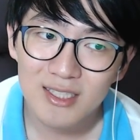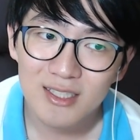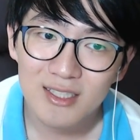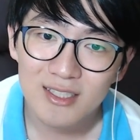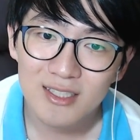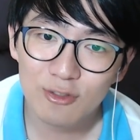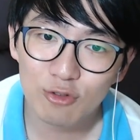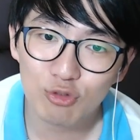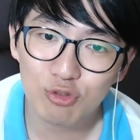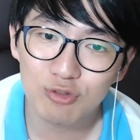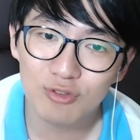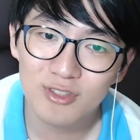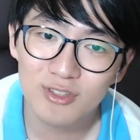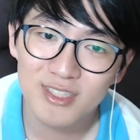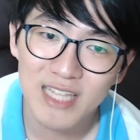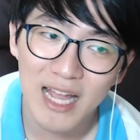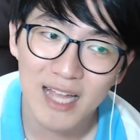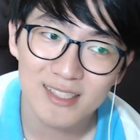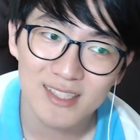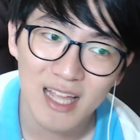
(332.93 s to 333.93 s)

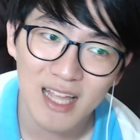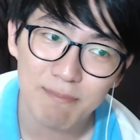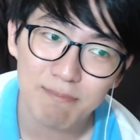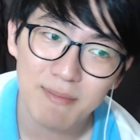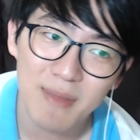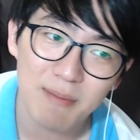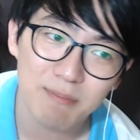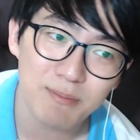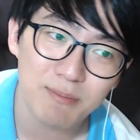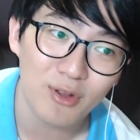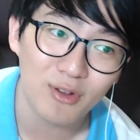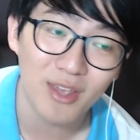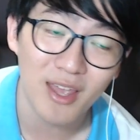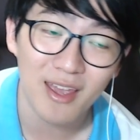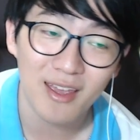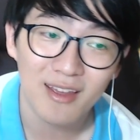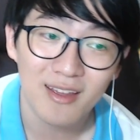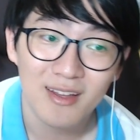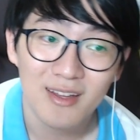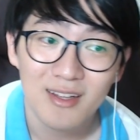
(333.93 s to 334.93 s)
군사 3만 명의
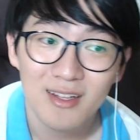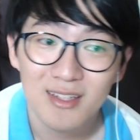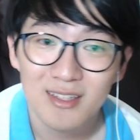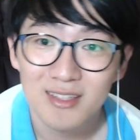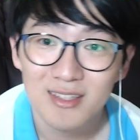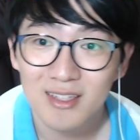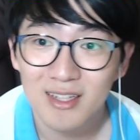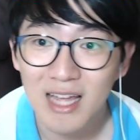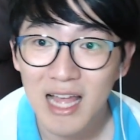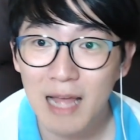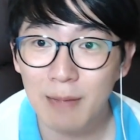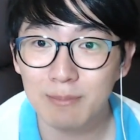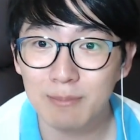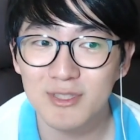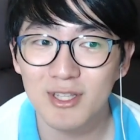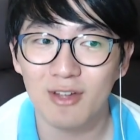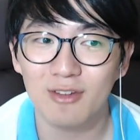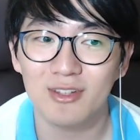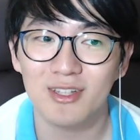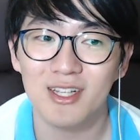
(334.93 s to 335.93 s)

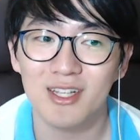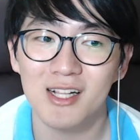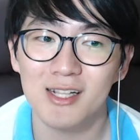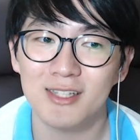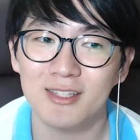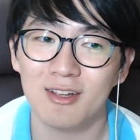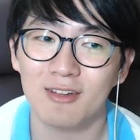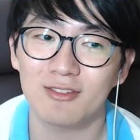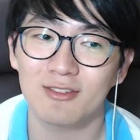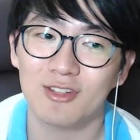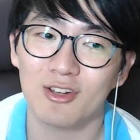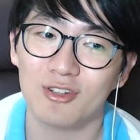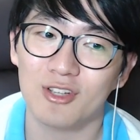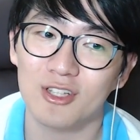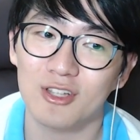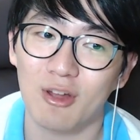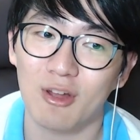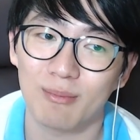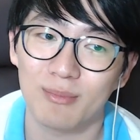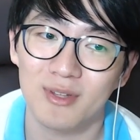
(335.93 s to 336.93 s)
함선 1천 척이
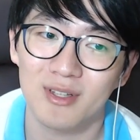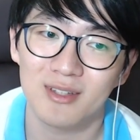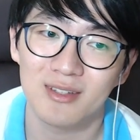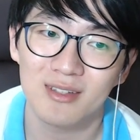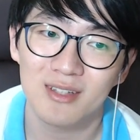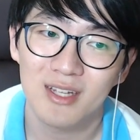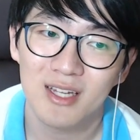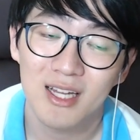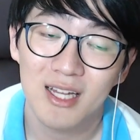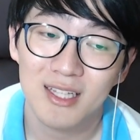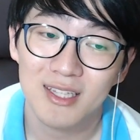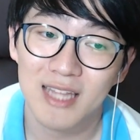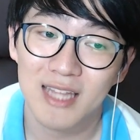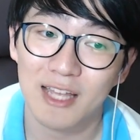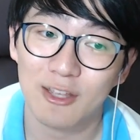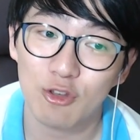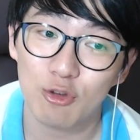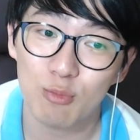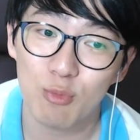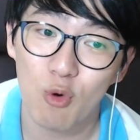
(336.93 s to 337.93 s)
넘는
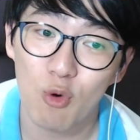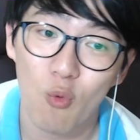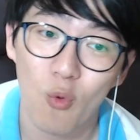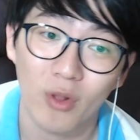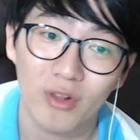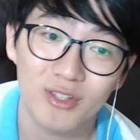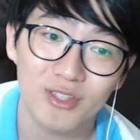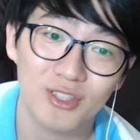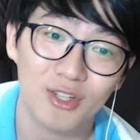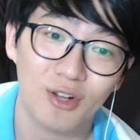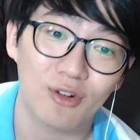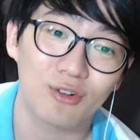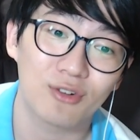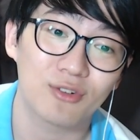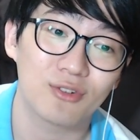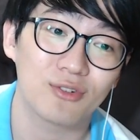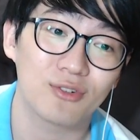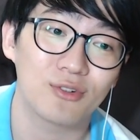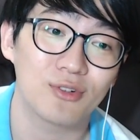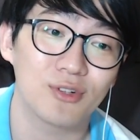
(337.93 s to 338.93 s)
대규모
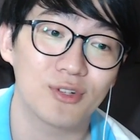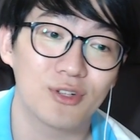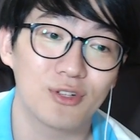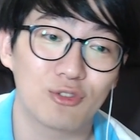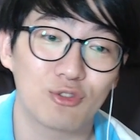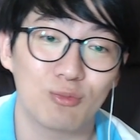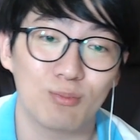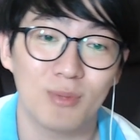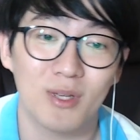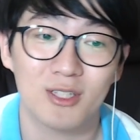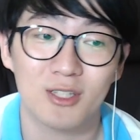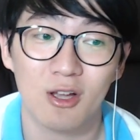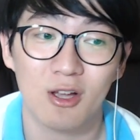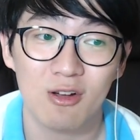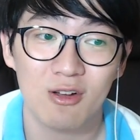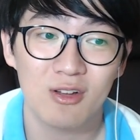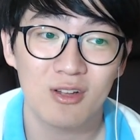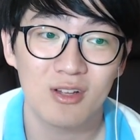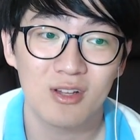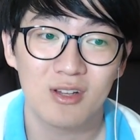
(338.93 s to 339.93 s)
원정을 준비해서
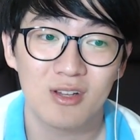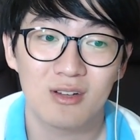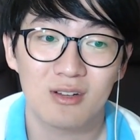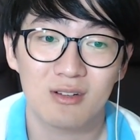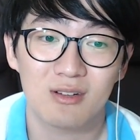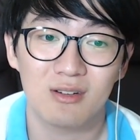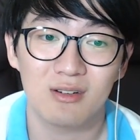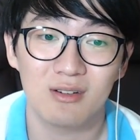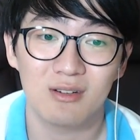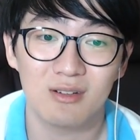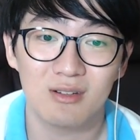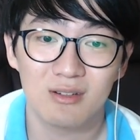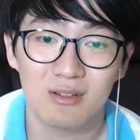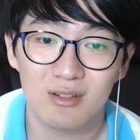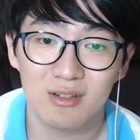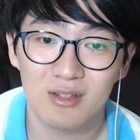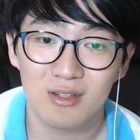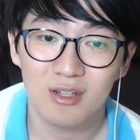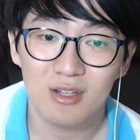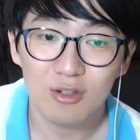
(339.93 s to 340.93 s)
그
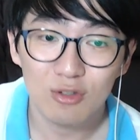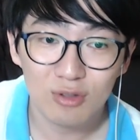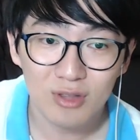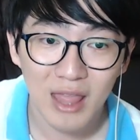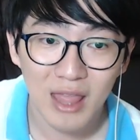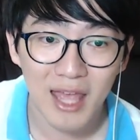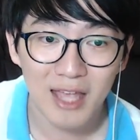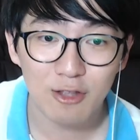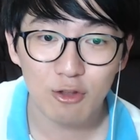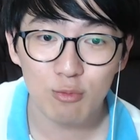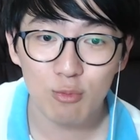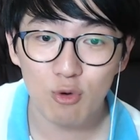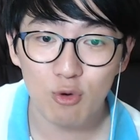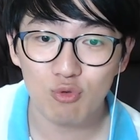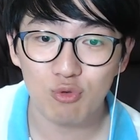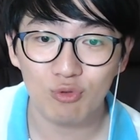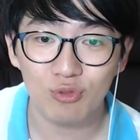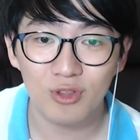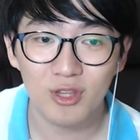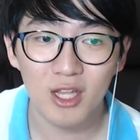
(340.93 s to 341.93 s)
대규모
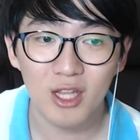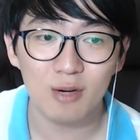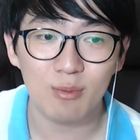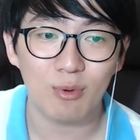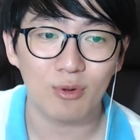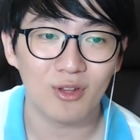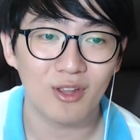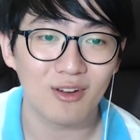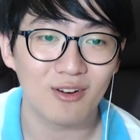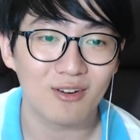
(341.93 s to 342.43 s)
군대를 보내요.